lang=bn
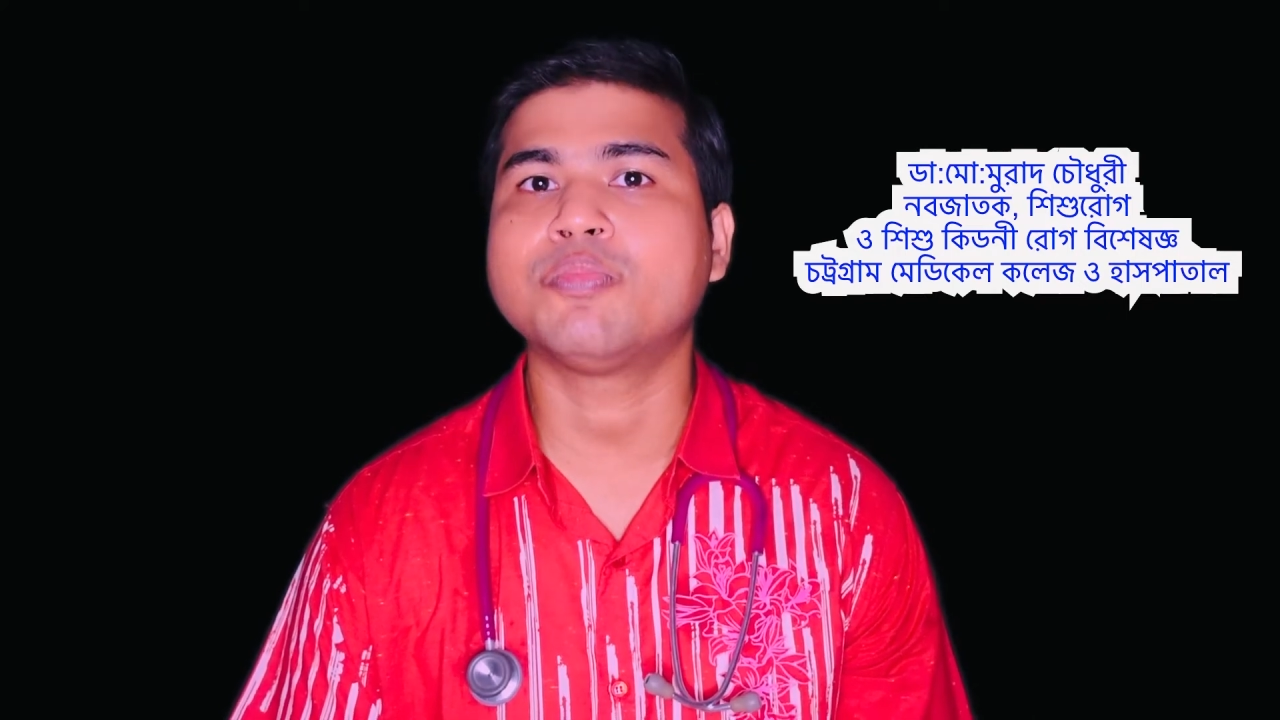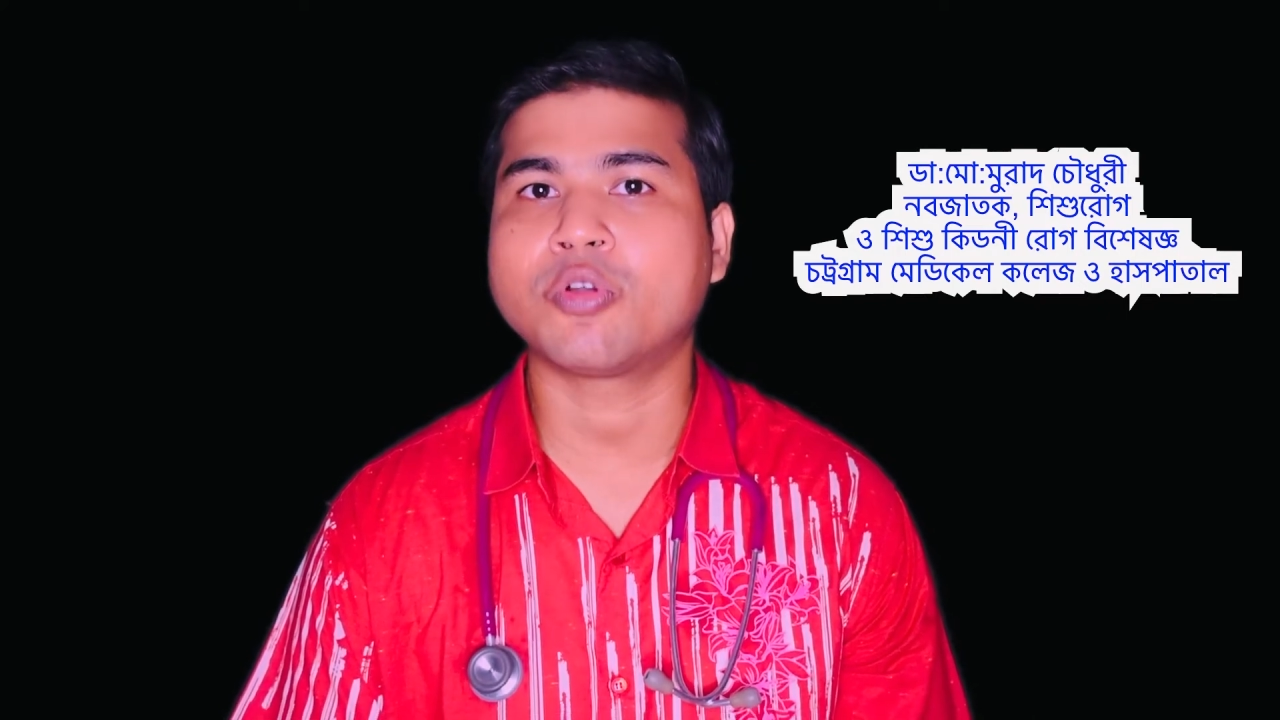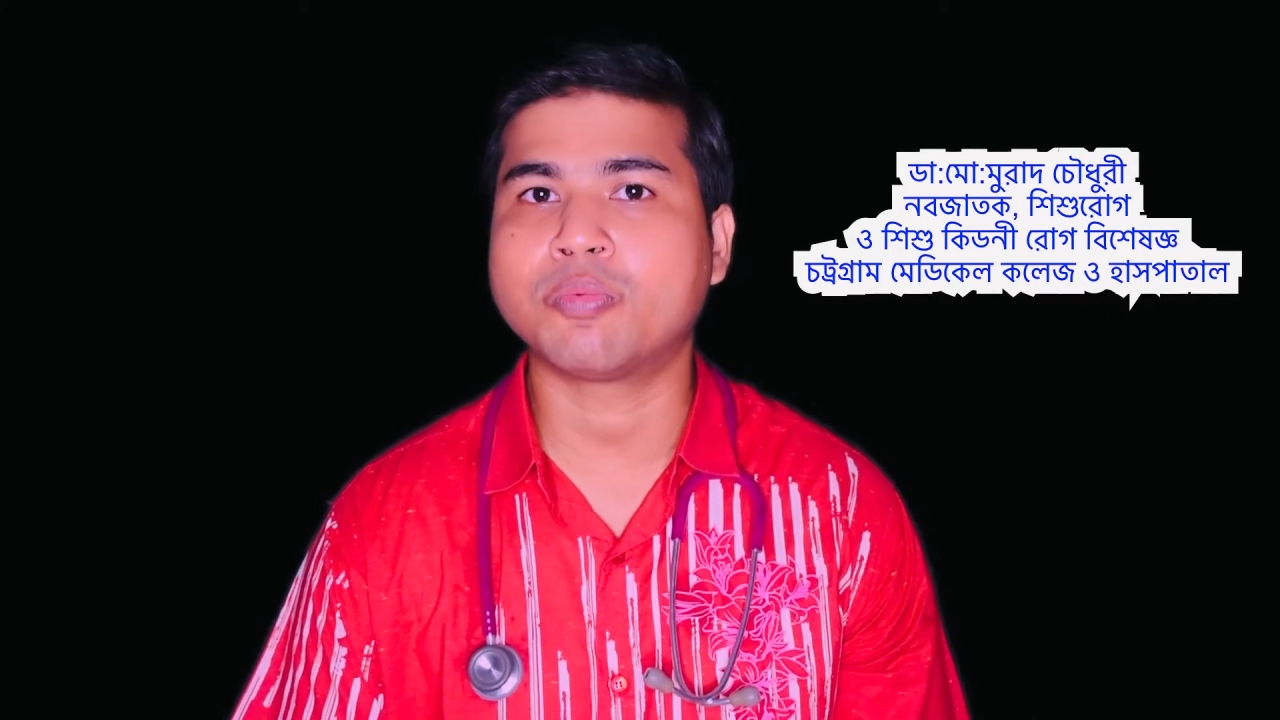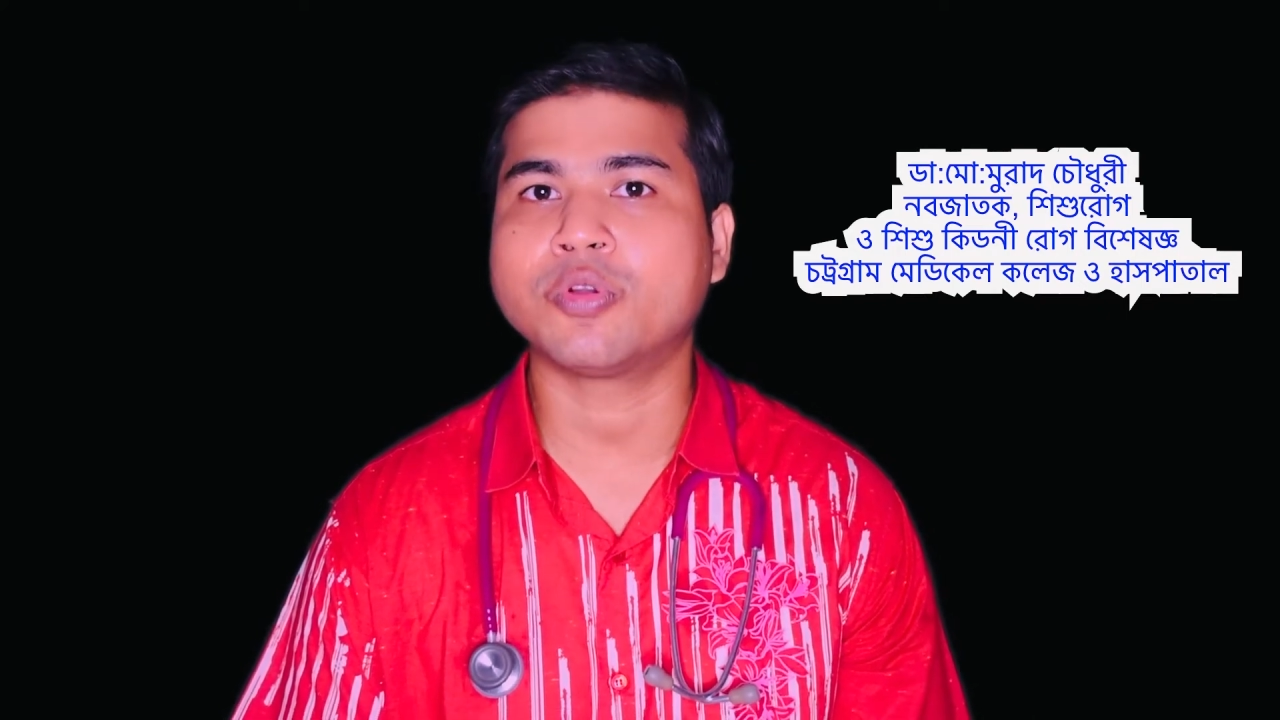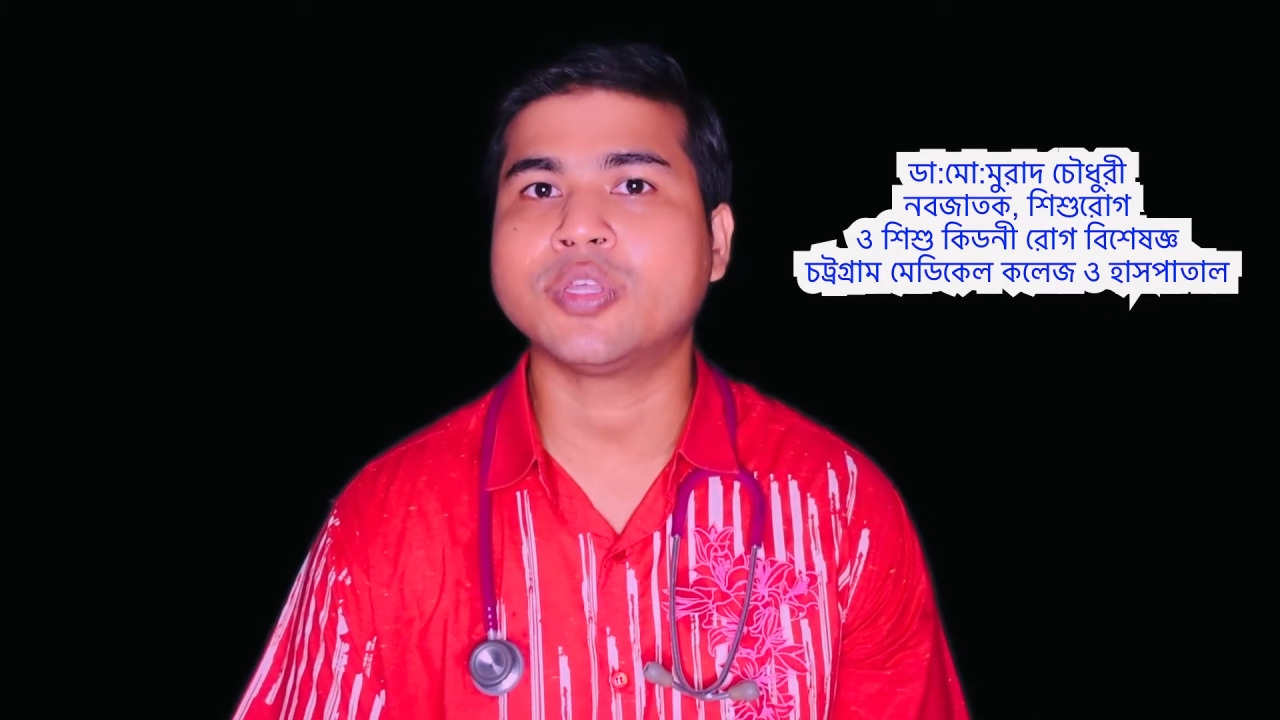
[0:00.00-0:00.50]

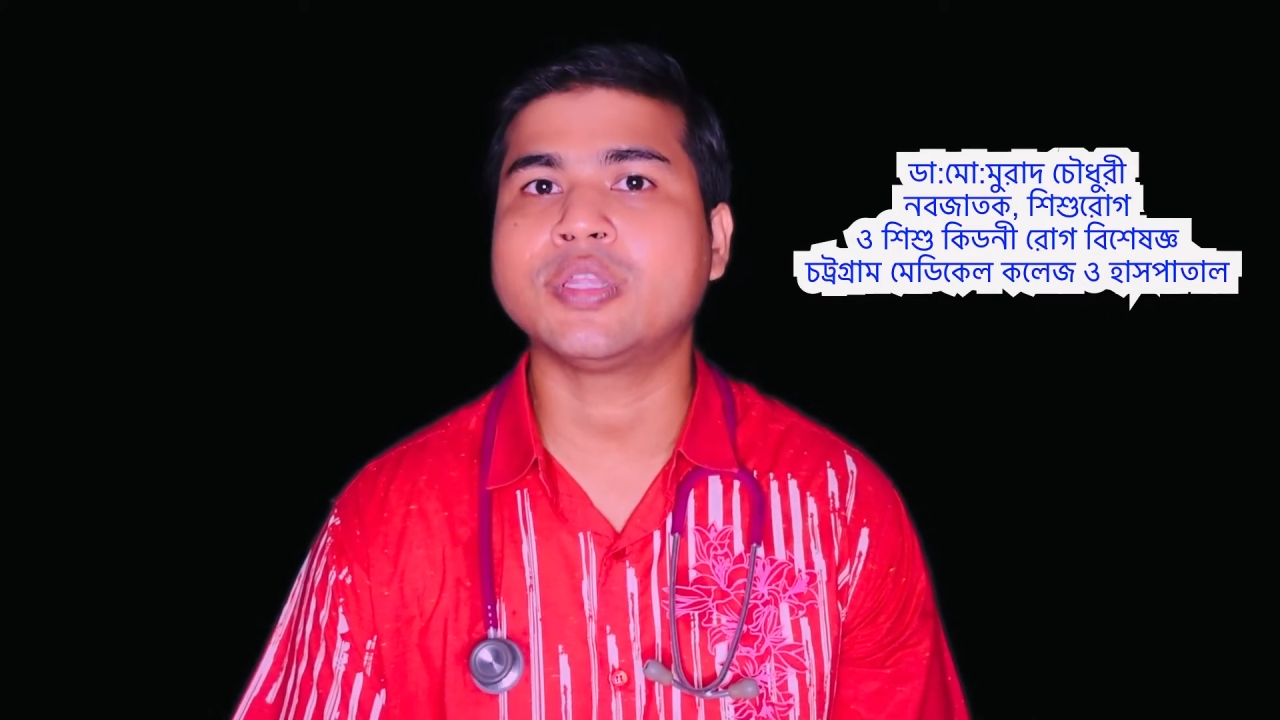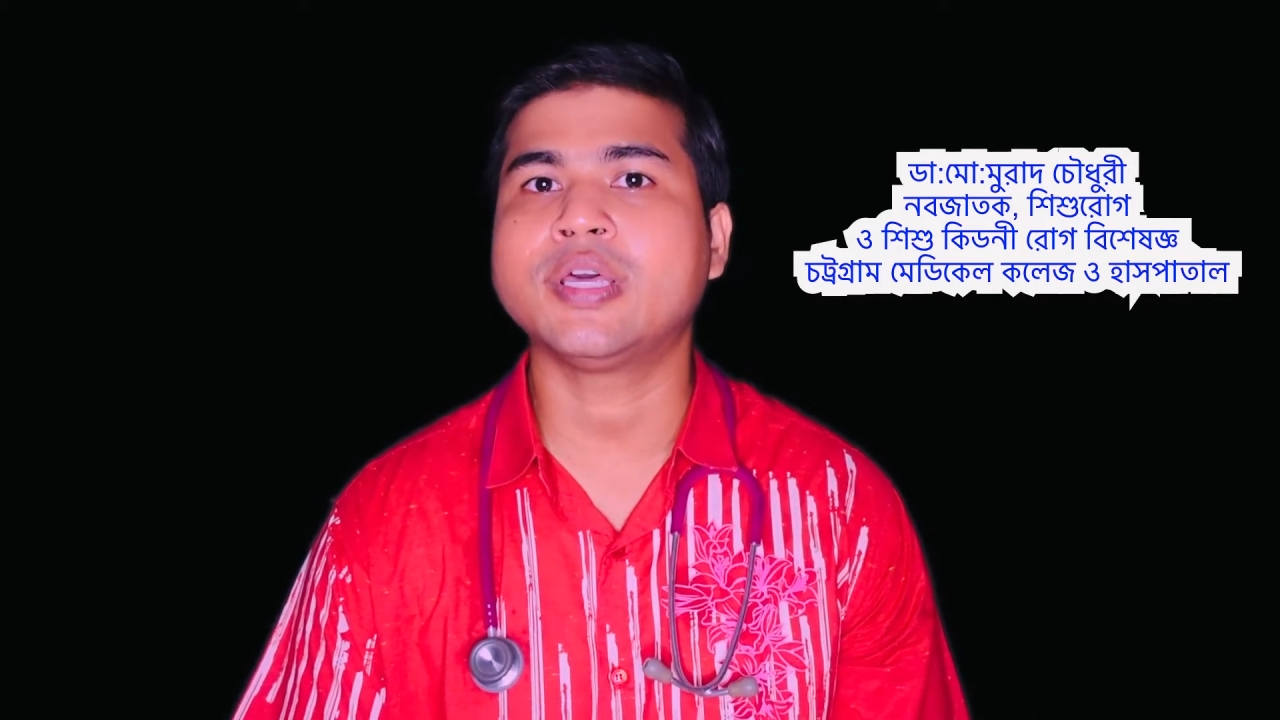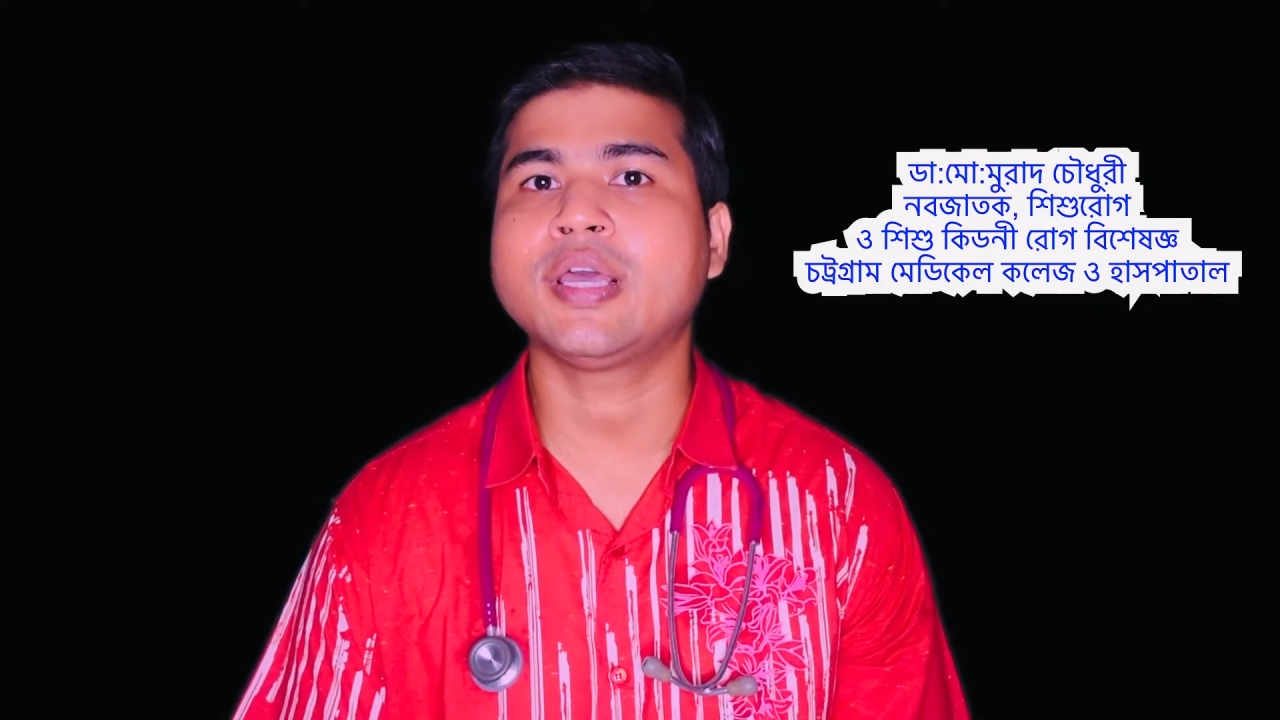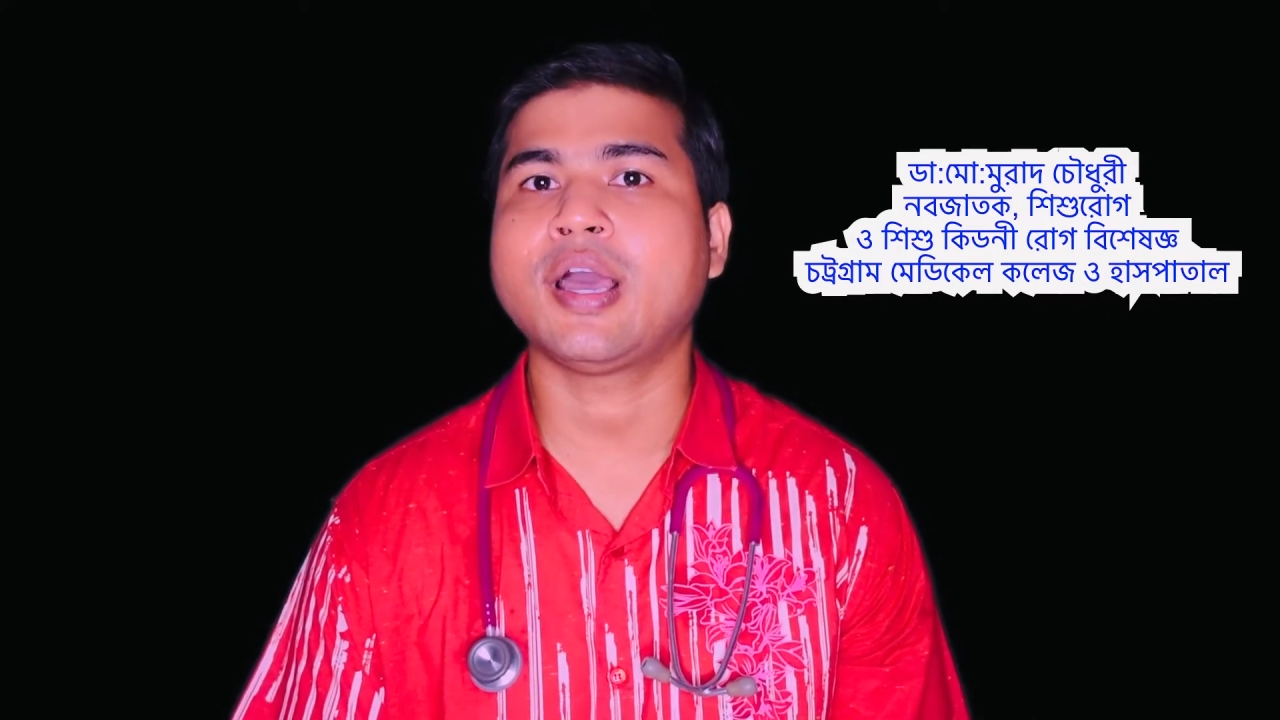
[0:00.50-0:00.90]
পরবর্তীতে